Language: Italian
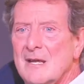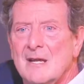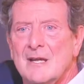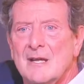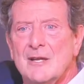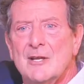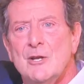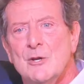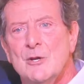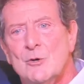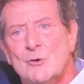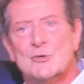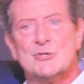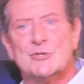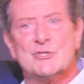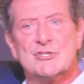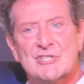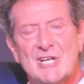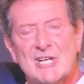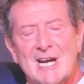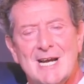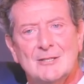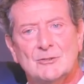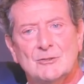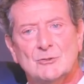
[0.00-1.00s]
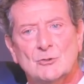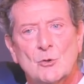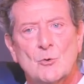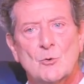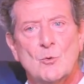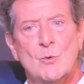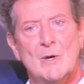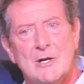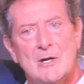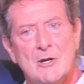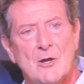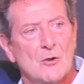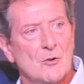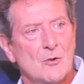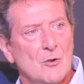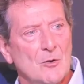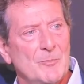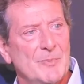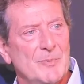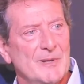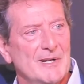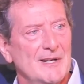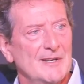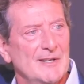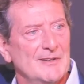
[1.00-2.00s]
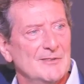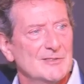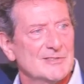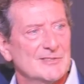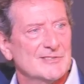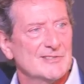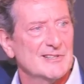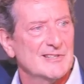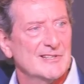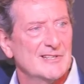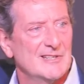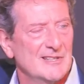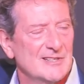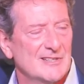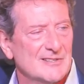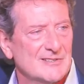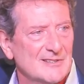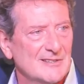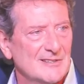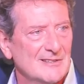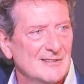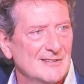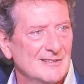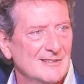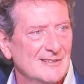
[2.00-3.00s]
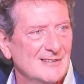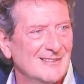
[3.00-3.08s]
io ho scelto quel logo per la nostra chiesa.